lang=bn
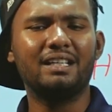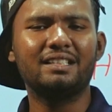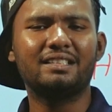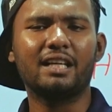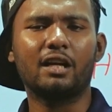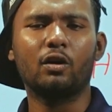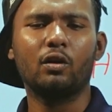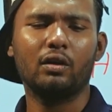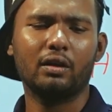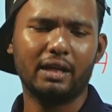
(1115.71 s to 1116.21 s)

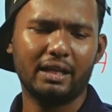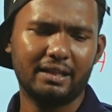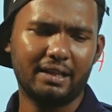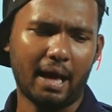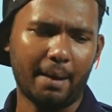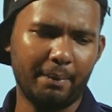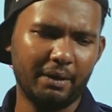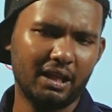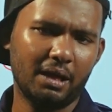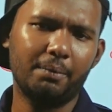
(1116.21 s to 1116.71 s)
গ্লিসারলকে
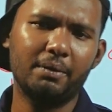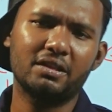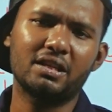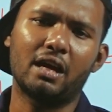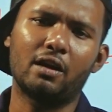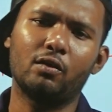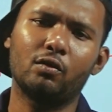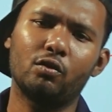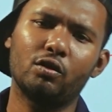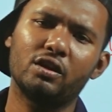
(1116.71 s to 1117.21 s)
ধাপে ধাপে
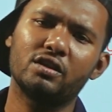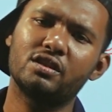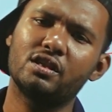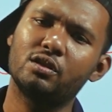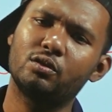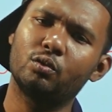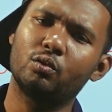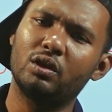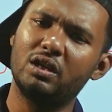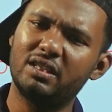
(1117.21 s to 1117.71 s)
জারণ করে
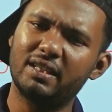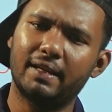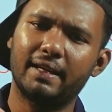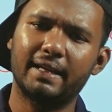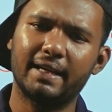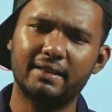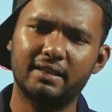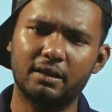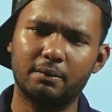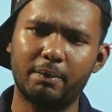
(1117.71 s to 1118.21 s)
যেহেতু
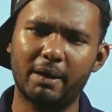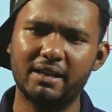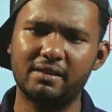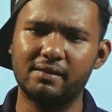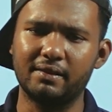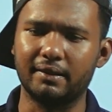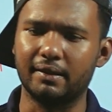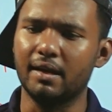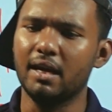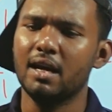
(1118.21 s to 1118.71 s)
গ্লিসারিক অ্যাসিড
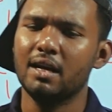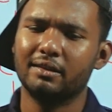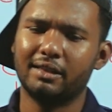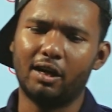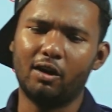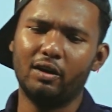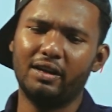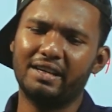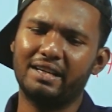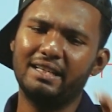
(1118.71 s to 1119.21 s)
পাইছি
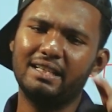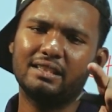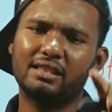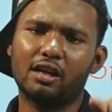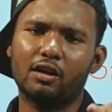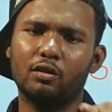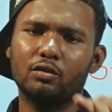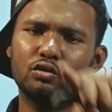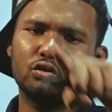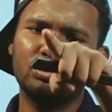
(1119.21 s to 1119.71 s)
তাহলে
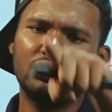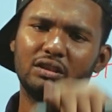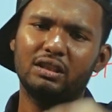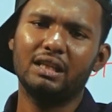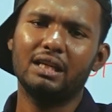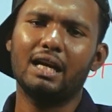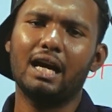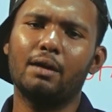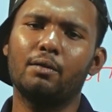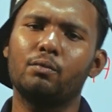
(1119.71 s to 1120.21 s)
গ্লিসারল যদি
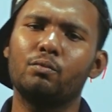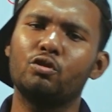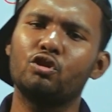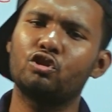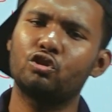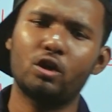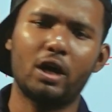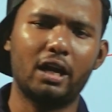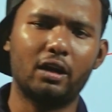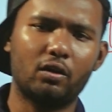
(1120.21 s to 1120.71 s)
তিন কার্বন
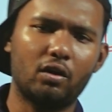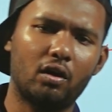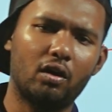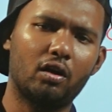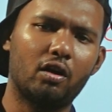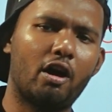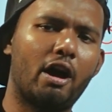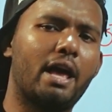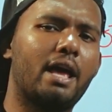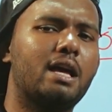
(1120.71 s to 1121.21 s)
বিশিষ্ট
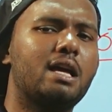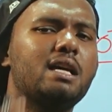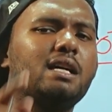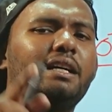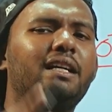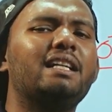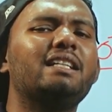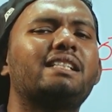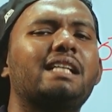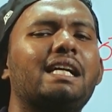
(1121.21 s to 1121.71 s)
অ্যালকোহল হয়
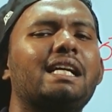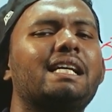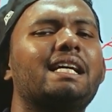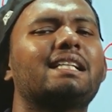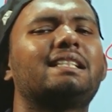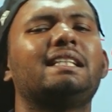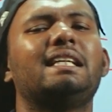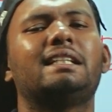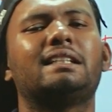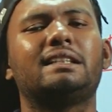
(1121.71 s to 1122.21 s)
গ্লিসারিক
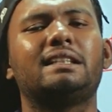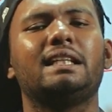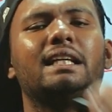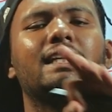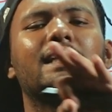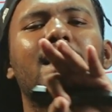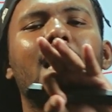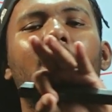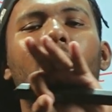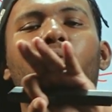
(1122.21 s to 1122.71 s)
অ্যাসিড তিন
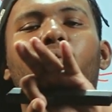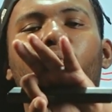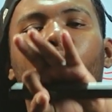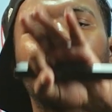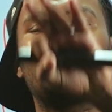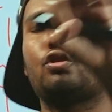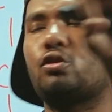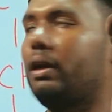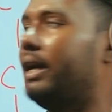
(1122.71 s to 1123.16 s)
কার্বন বিশিষ্ট